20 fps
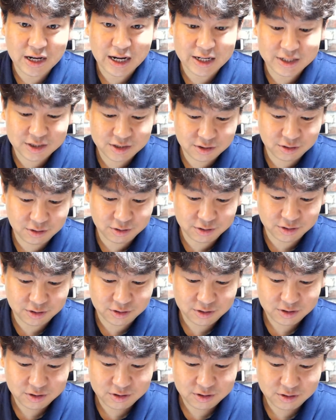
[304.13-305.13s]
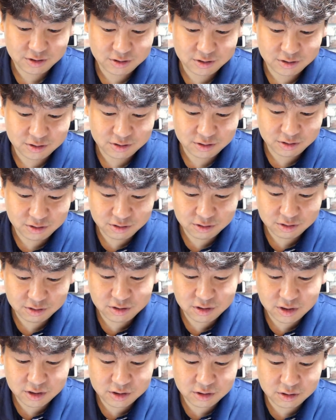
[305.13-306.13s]
갇힌 거죠. 어, 그런
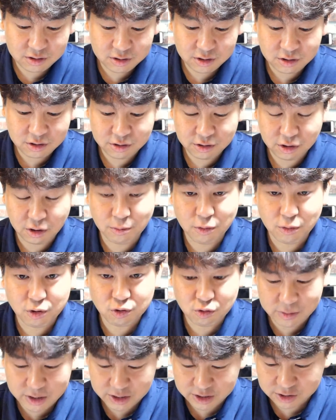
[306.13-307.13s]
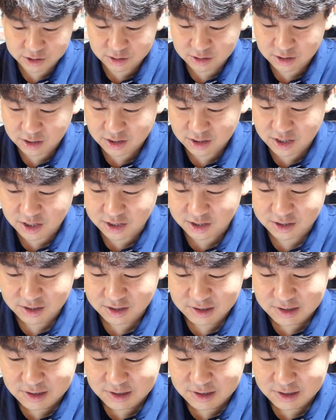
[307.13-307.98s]
그래서 이런 염려도 막 있을 텐데